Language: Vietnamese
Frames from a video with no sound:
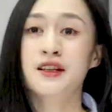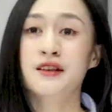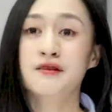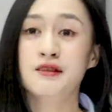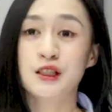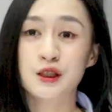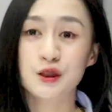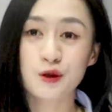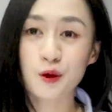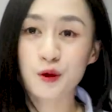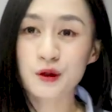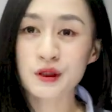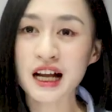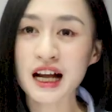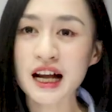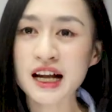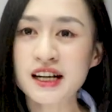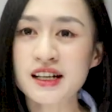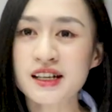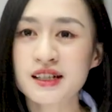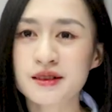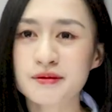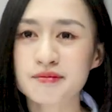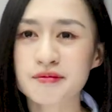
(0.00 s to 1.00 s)
Ví dụ nhá,
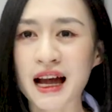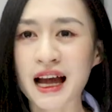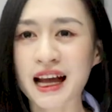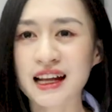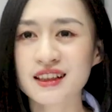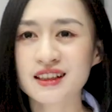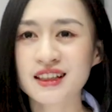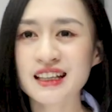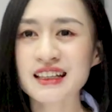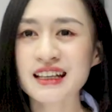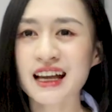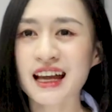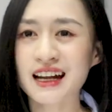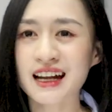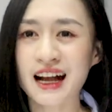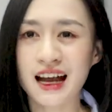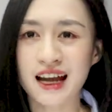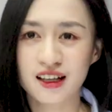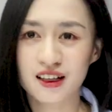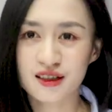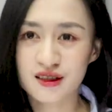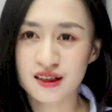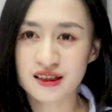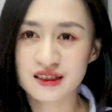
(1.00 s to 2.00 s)
bạn thích nghe
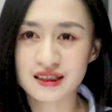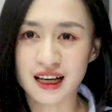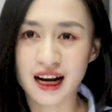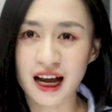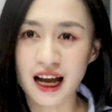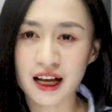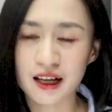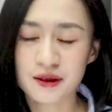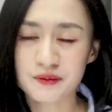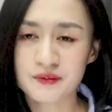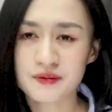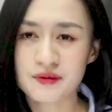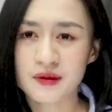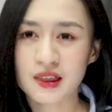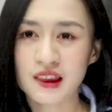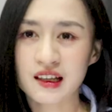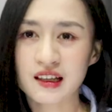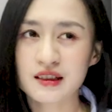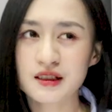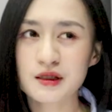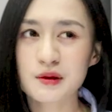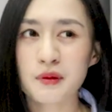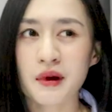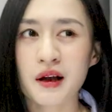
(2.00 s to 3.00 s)
cải lương chẳng hạn,
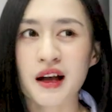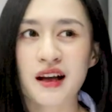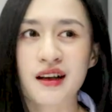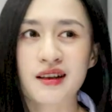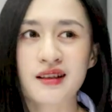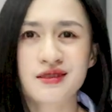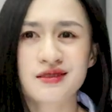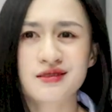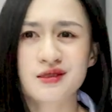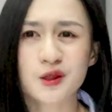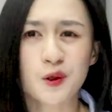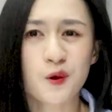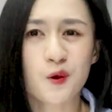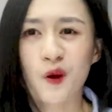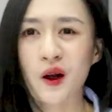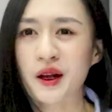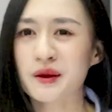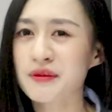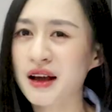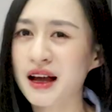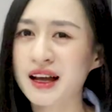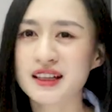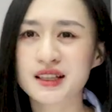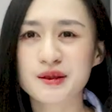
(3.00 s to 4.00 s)
nhưng mà xung
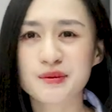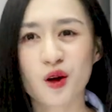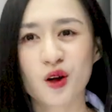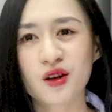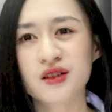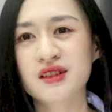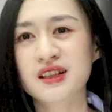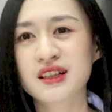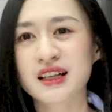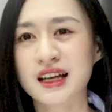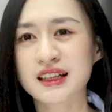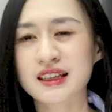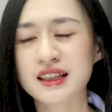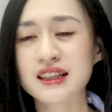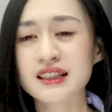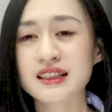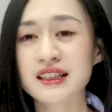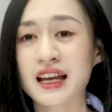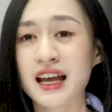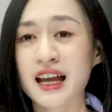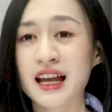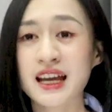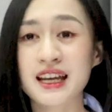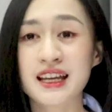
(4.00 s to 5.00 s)
quanh bạn thì mọi người lại thích
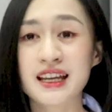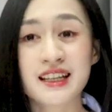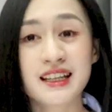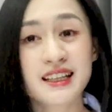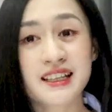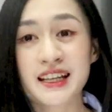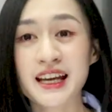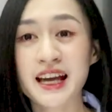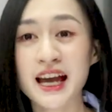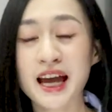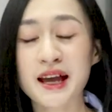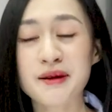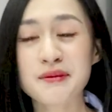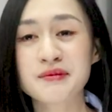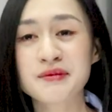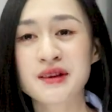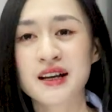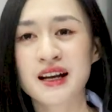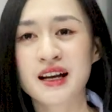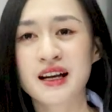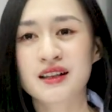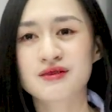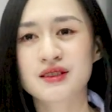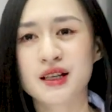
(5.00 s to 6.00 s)
nghe EDM,
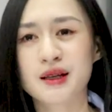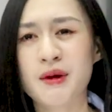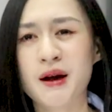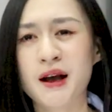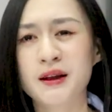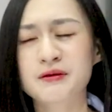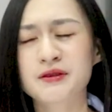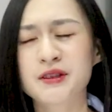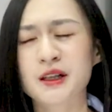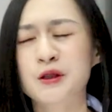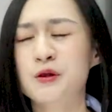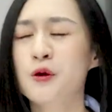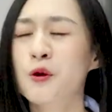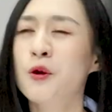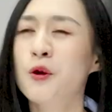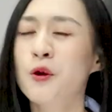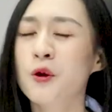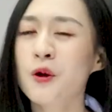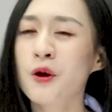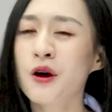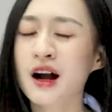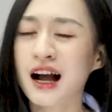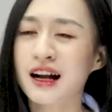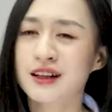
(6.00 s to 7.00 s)
và bạn phải
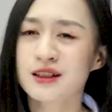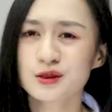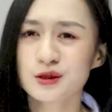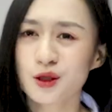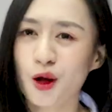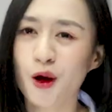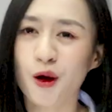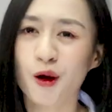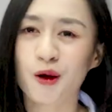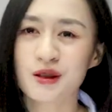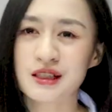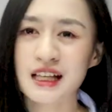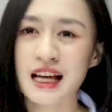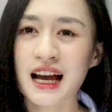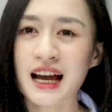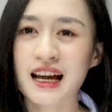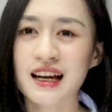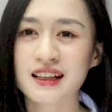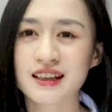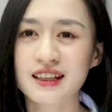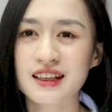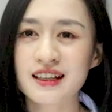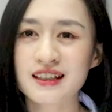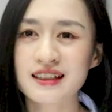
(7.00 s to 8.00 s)
cố gắng tỏ ra
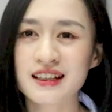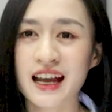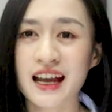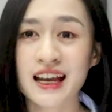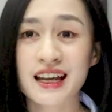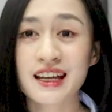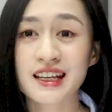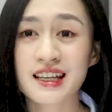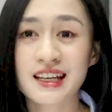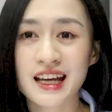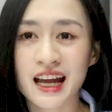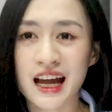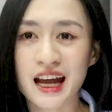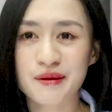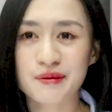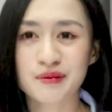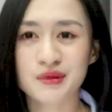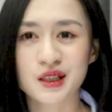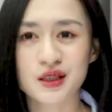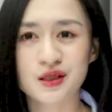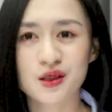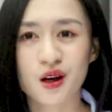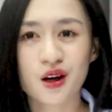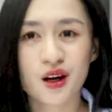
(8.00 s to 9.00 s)
là thích nghe EDM
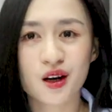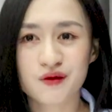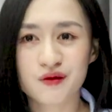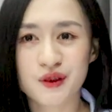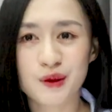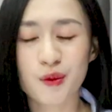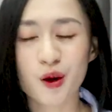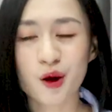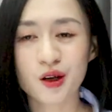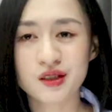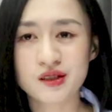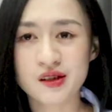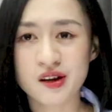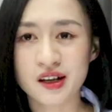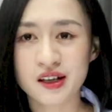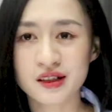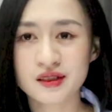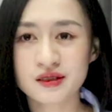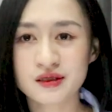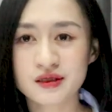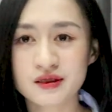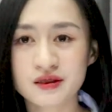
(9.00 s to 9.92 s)
để cho hợp với mọi người.